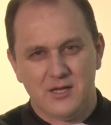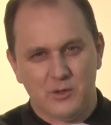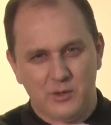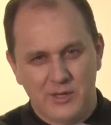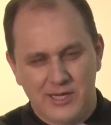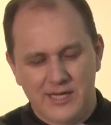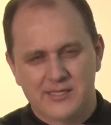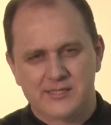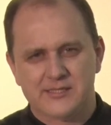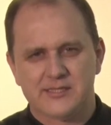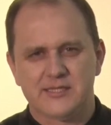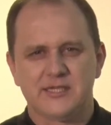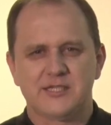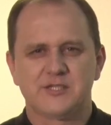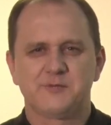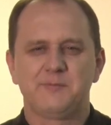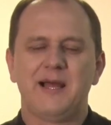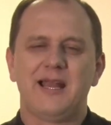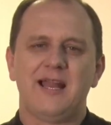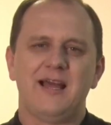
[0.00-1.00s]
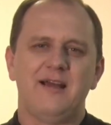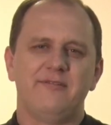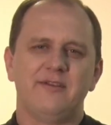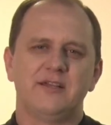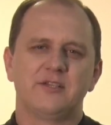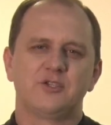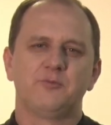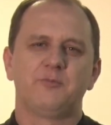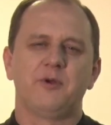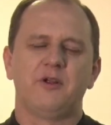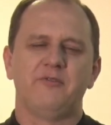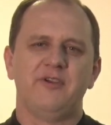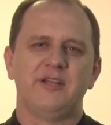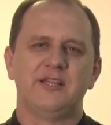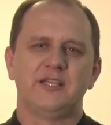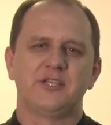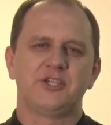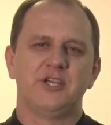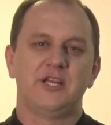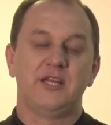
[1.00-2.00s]
Com estas palavras do
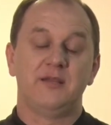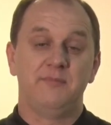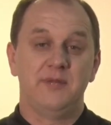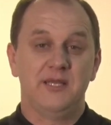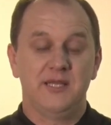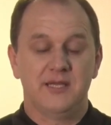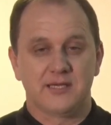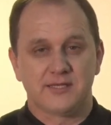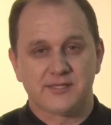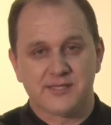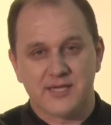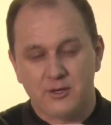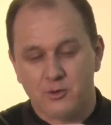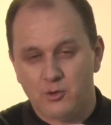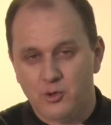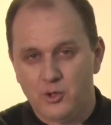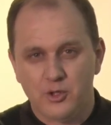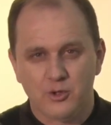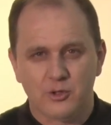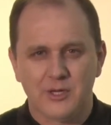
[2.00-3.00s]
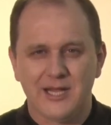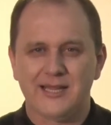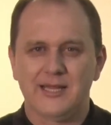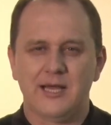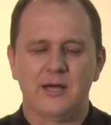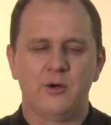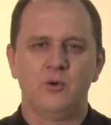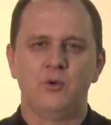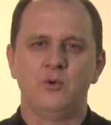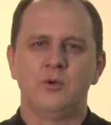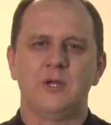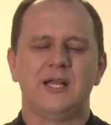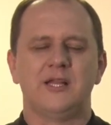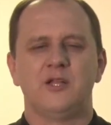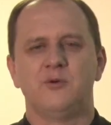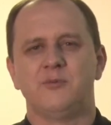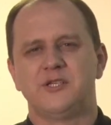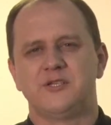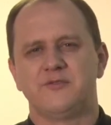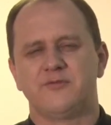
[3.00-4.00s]
profeta Jeremias, acolho cada um,
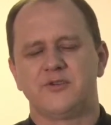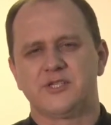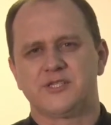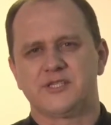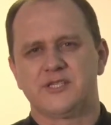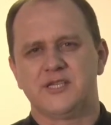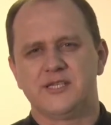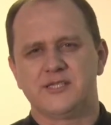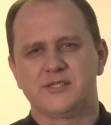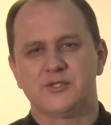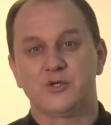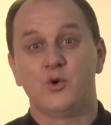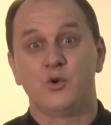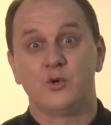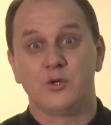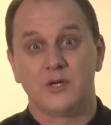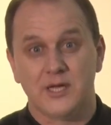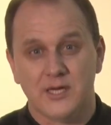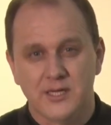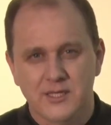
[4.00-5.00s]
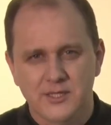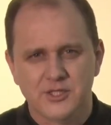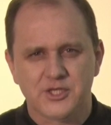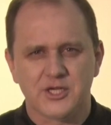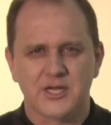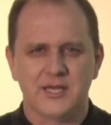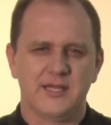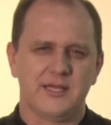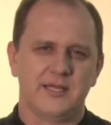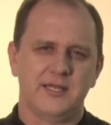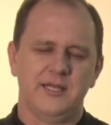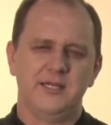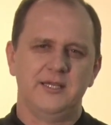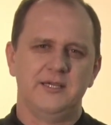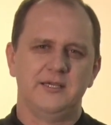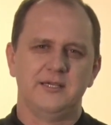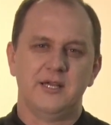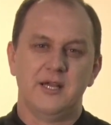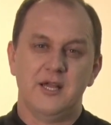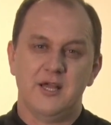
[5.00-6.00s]
cada uma de vocês com grande
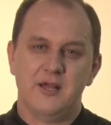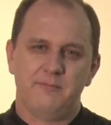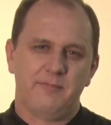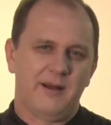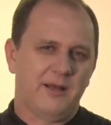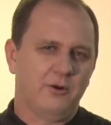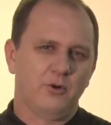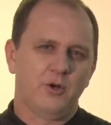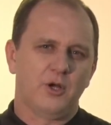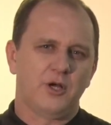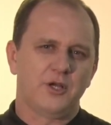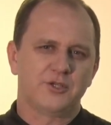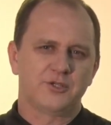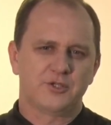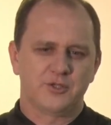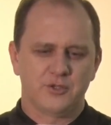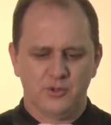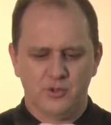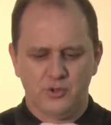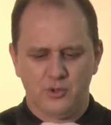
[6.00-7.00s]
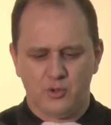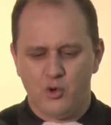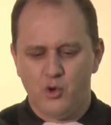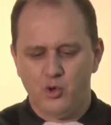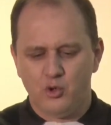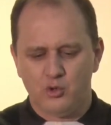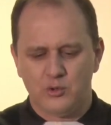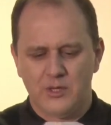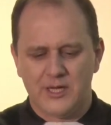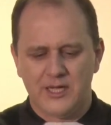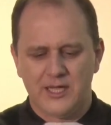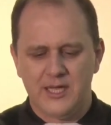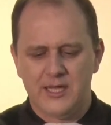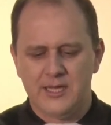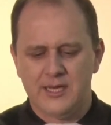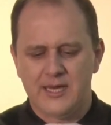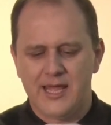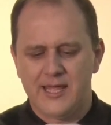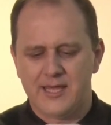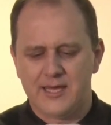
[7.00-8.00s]
alegria para o nosso culto
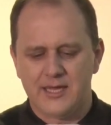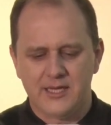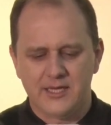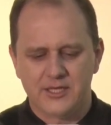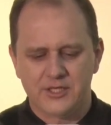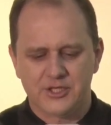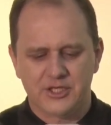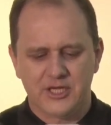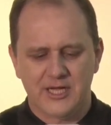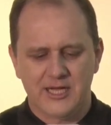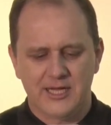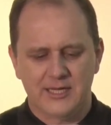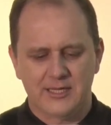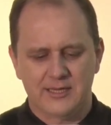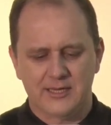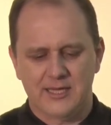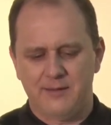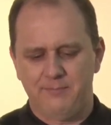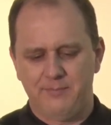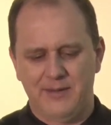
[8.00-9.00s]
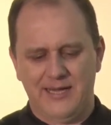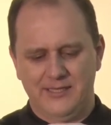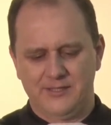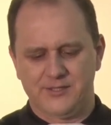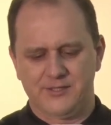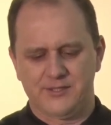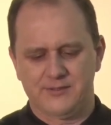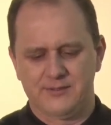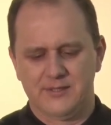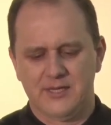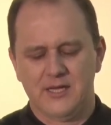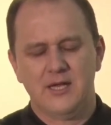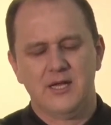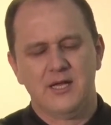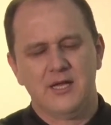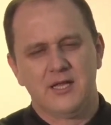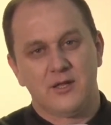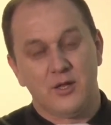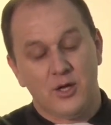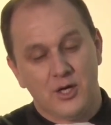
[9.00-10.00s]
aqui na Igreja da Paz.
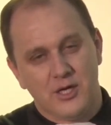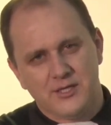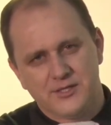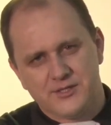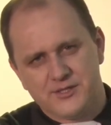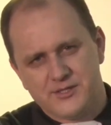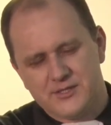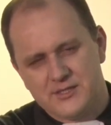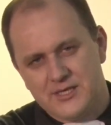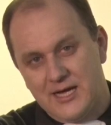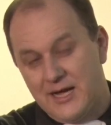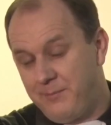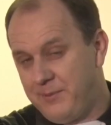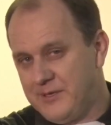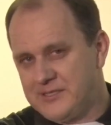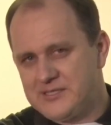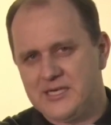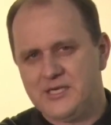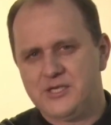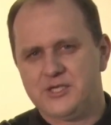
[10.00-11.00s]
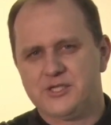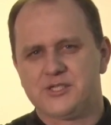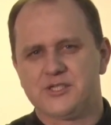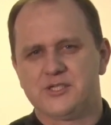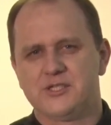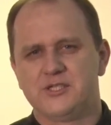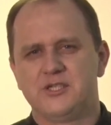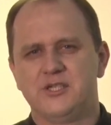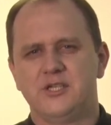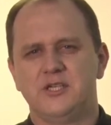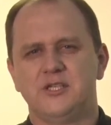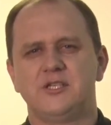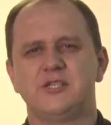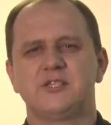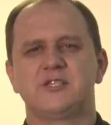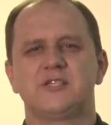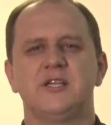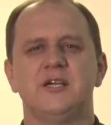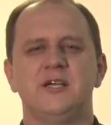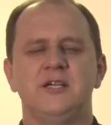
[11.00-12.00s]
Nós, apesar de, de,
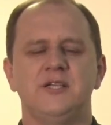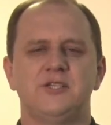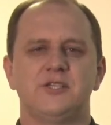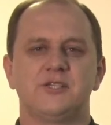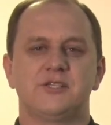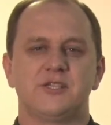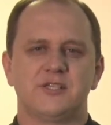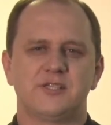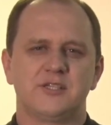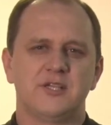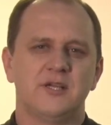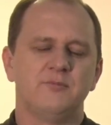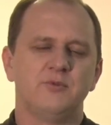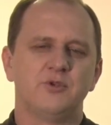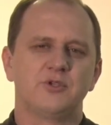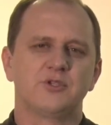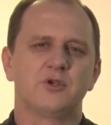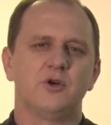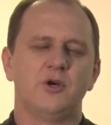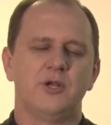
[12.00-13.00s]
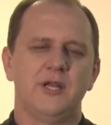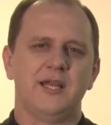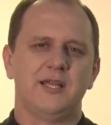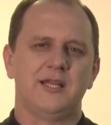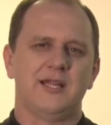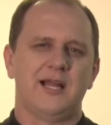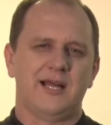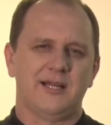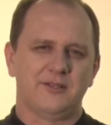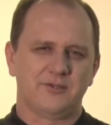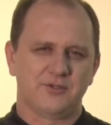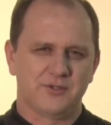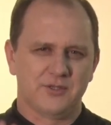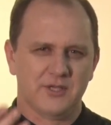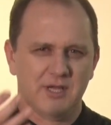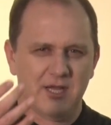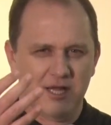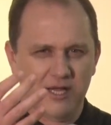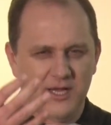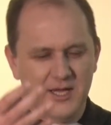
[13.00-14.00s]
distantes, estamos conectados.
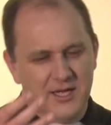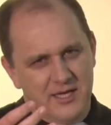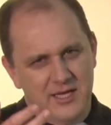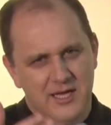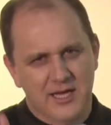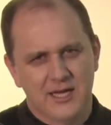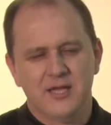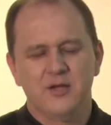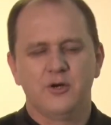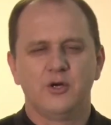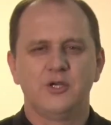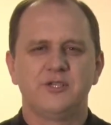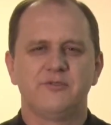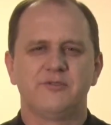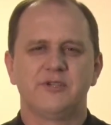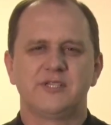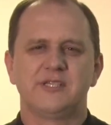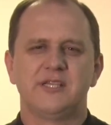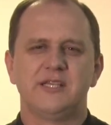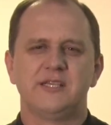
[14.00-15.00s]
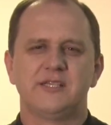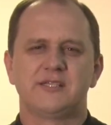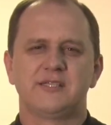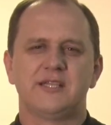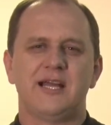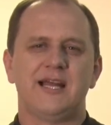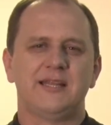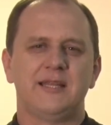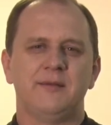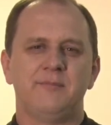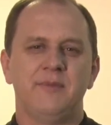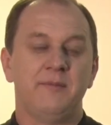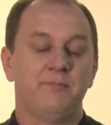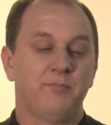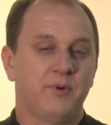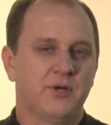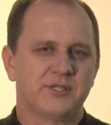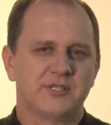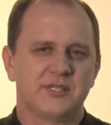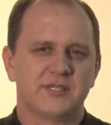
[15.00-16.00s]
E ali onde você está também
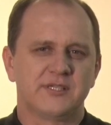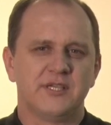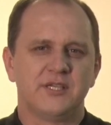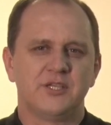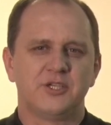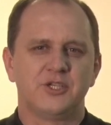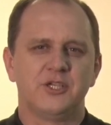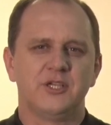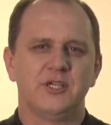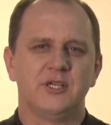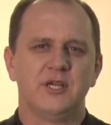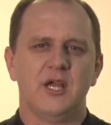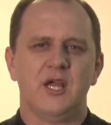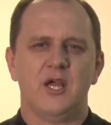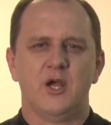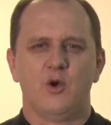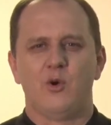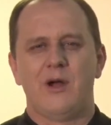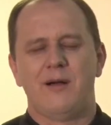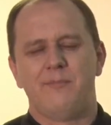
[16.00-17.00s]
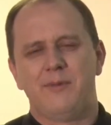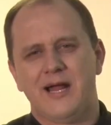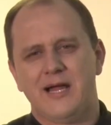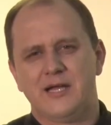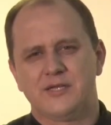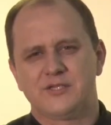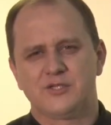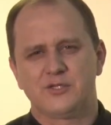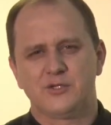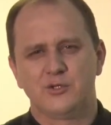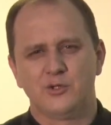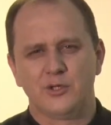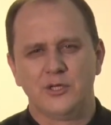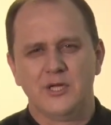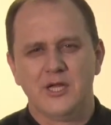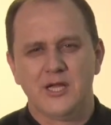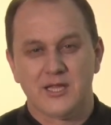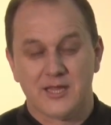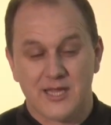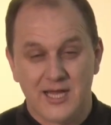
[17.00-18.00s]
possa sentir o abraço
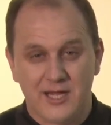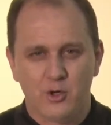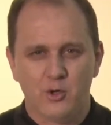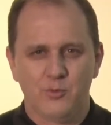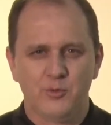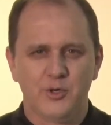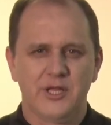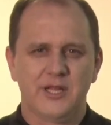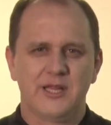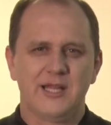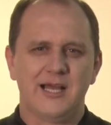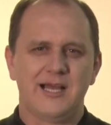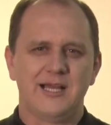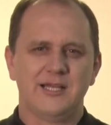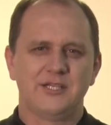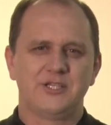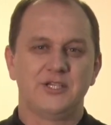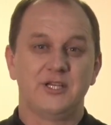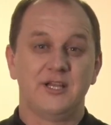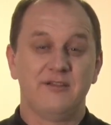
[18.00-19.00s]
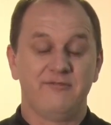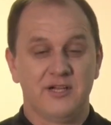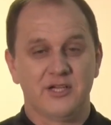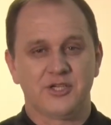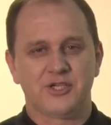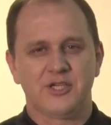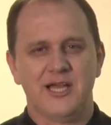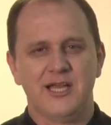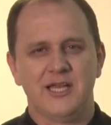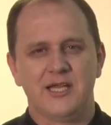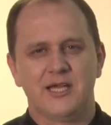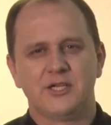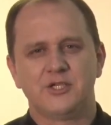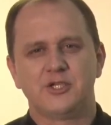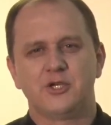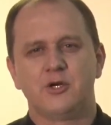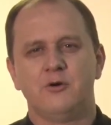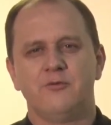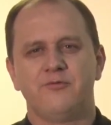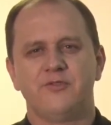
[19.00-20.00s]
da comunidade evangélica
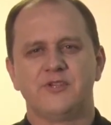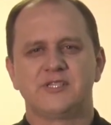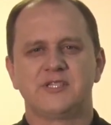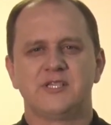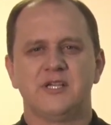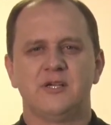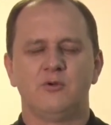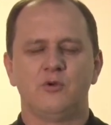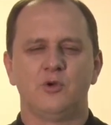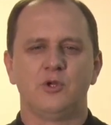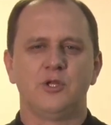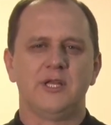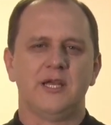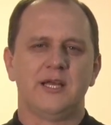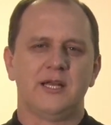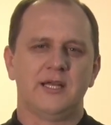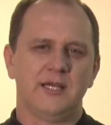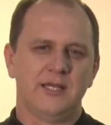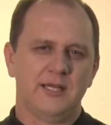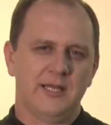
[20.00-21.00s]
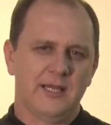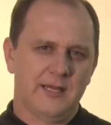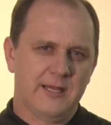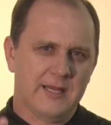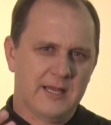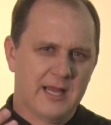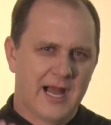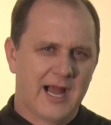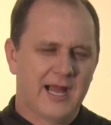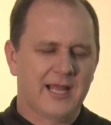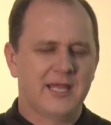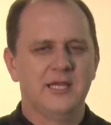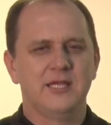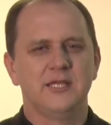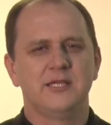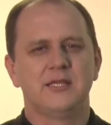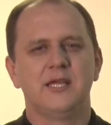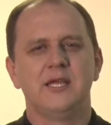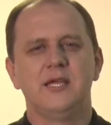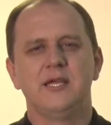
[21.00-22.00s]
de confissão luterana
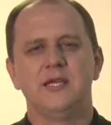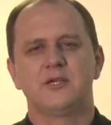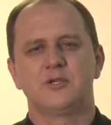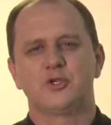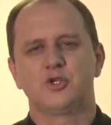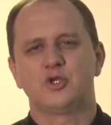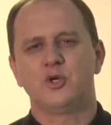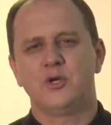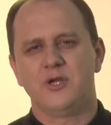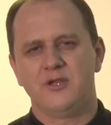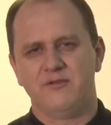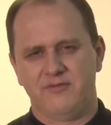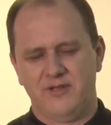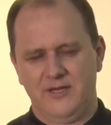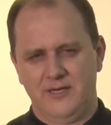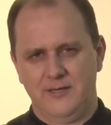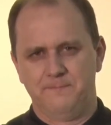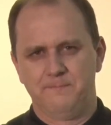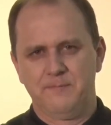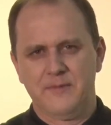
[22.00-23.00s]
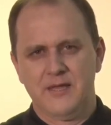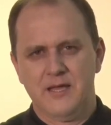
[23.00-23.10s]
aqui de Joinville.